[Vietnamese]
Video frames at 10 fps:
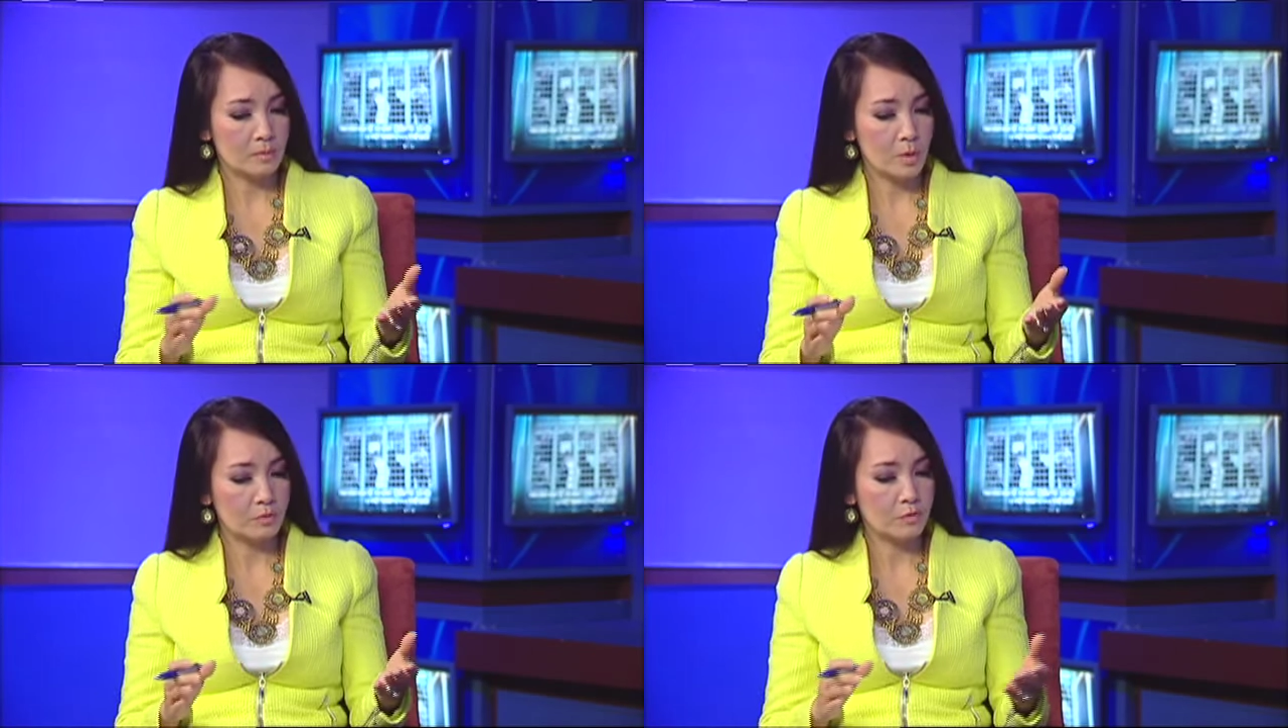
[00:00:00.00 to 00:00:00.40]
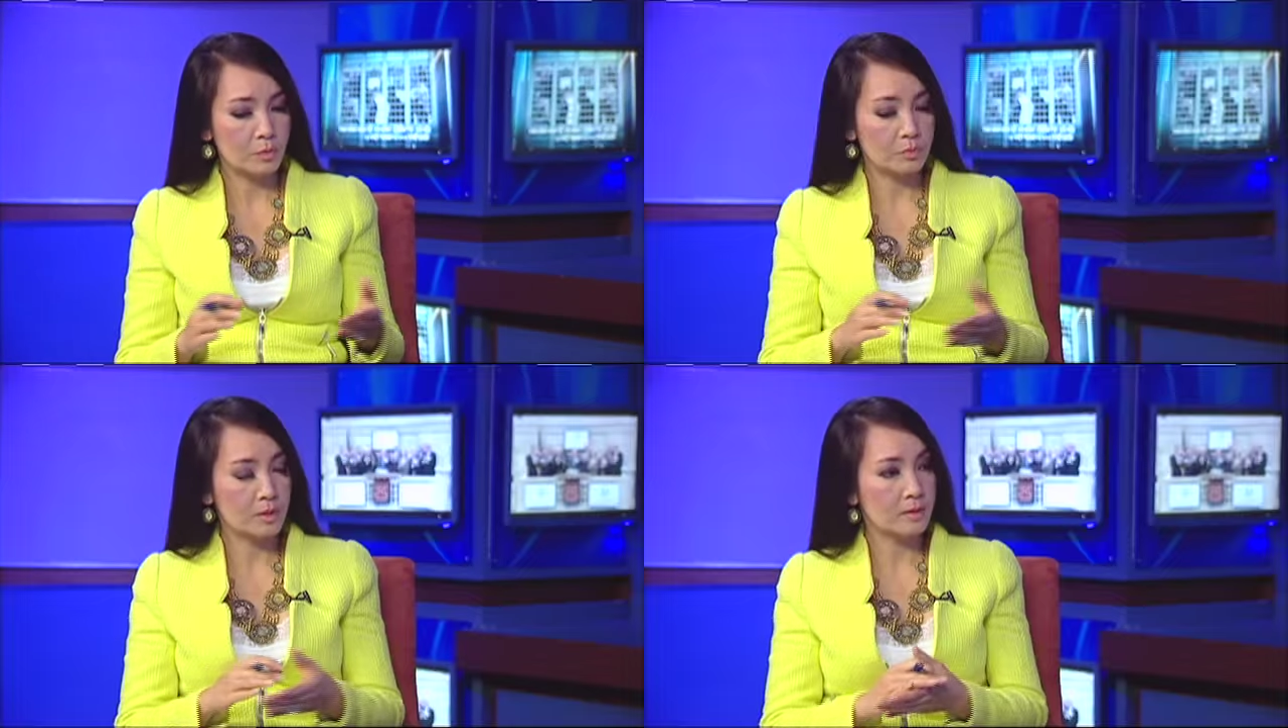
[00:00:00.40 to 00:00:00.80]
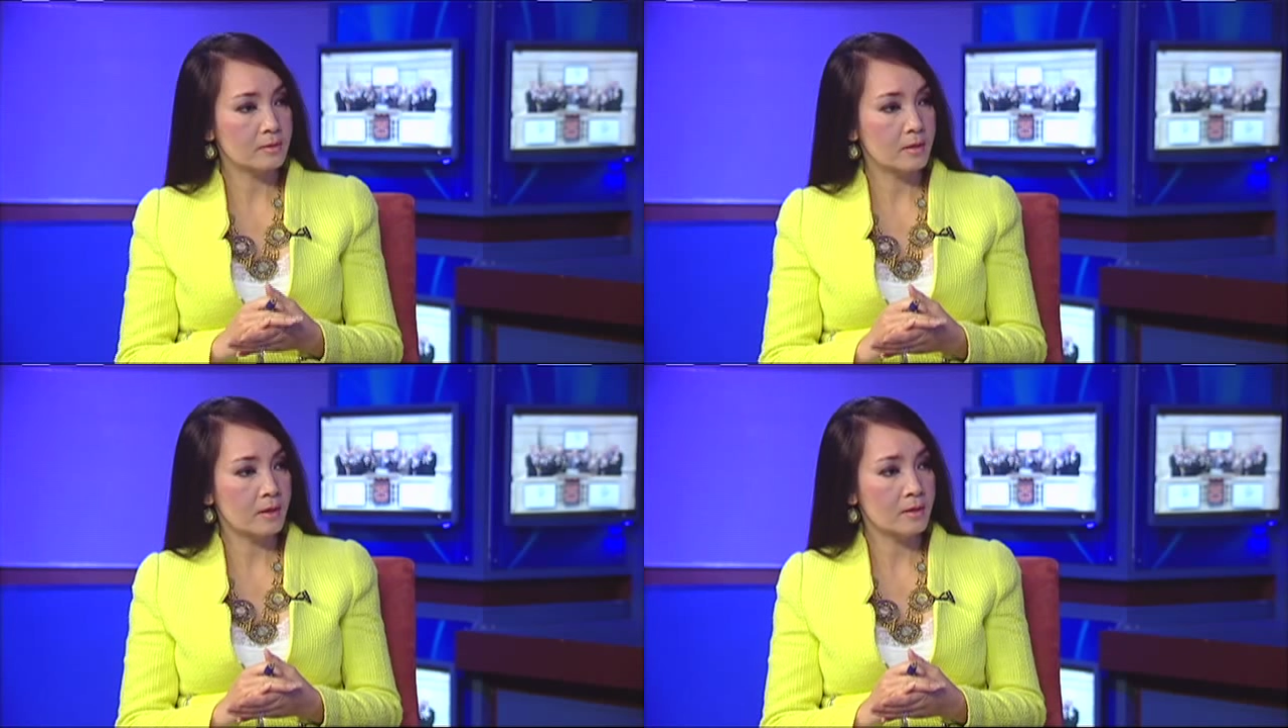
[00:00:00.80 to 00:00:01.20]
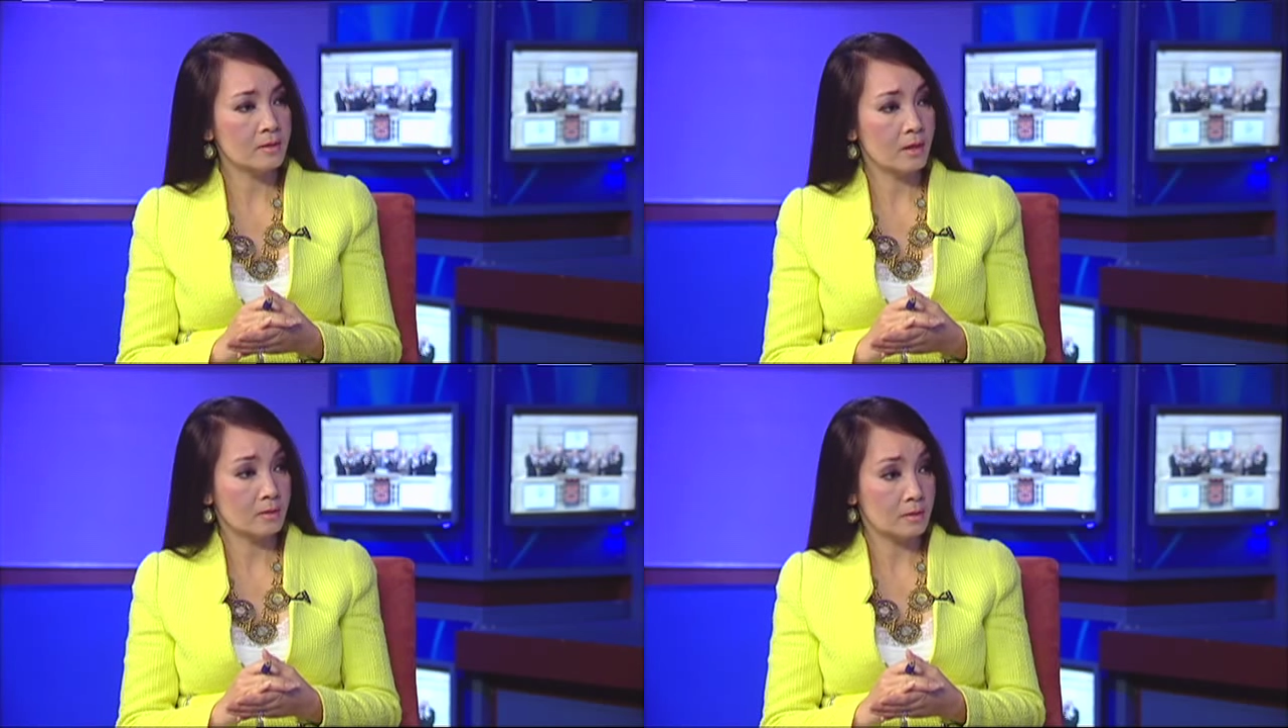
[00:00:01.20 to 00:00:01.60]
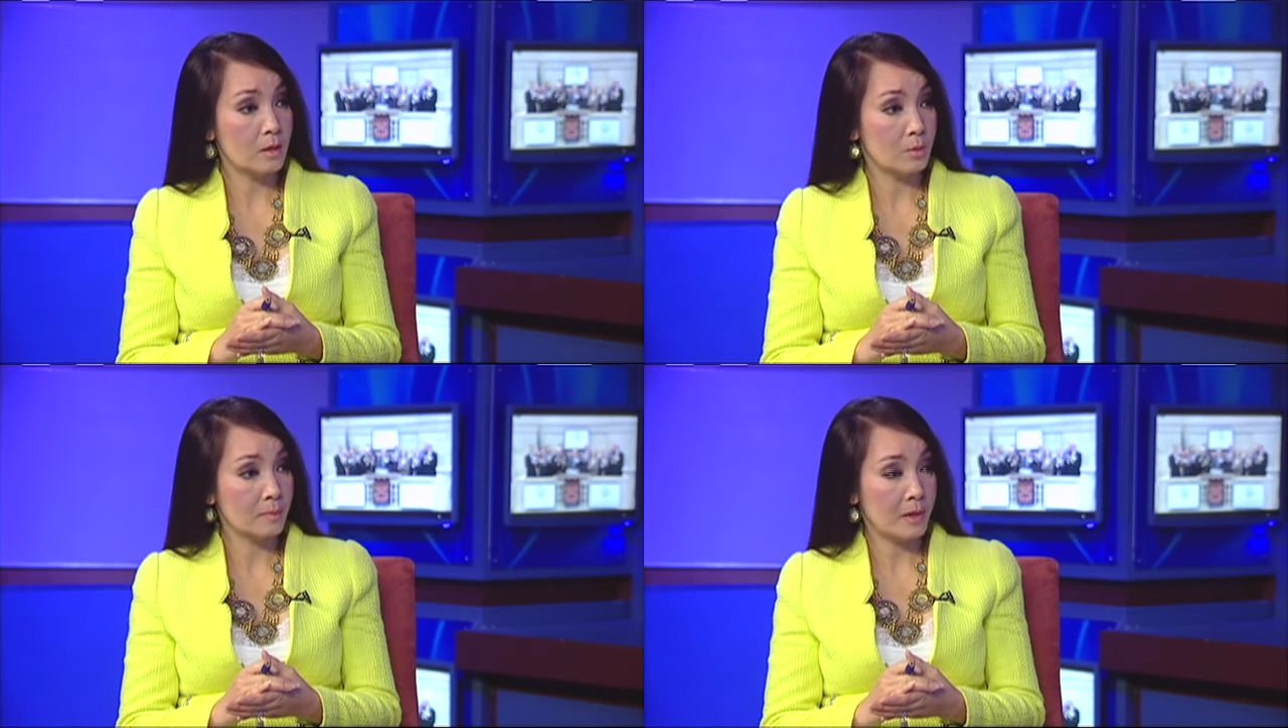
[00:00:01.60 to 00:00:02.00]
hồi phục nền kinh tế kể từ
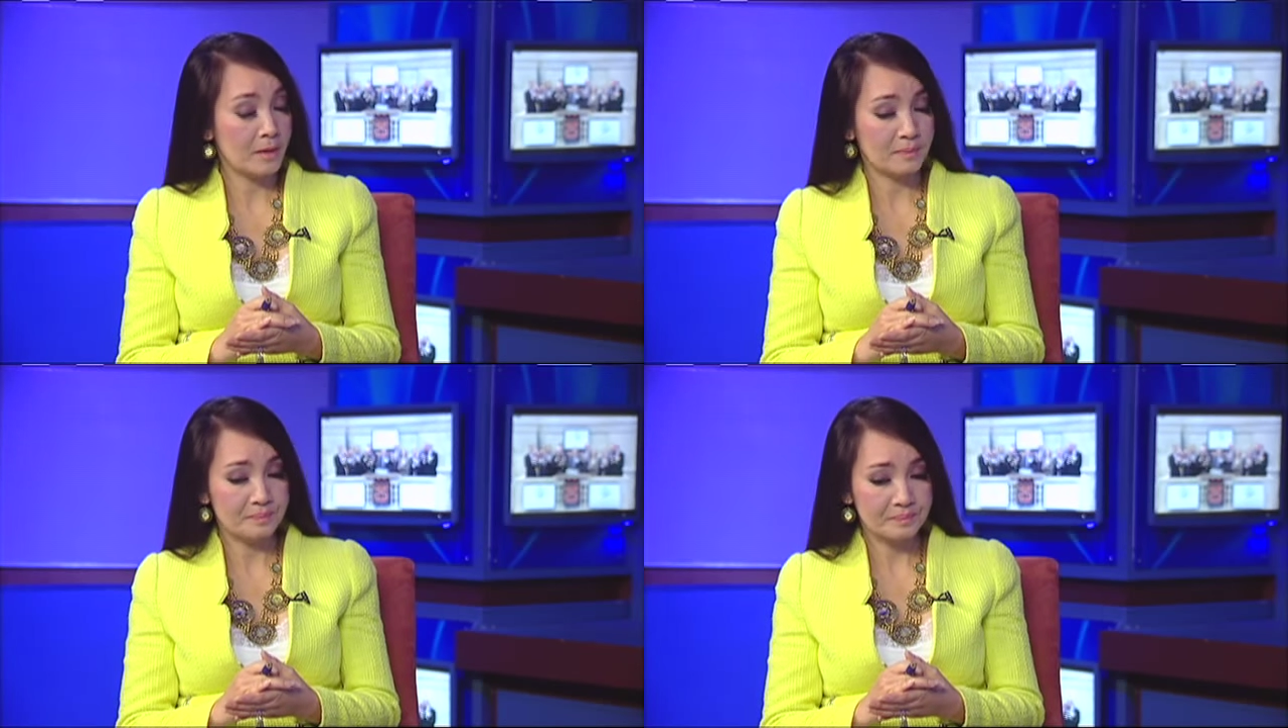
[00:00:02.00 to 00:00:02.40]
đầu năm nay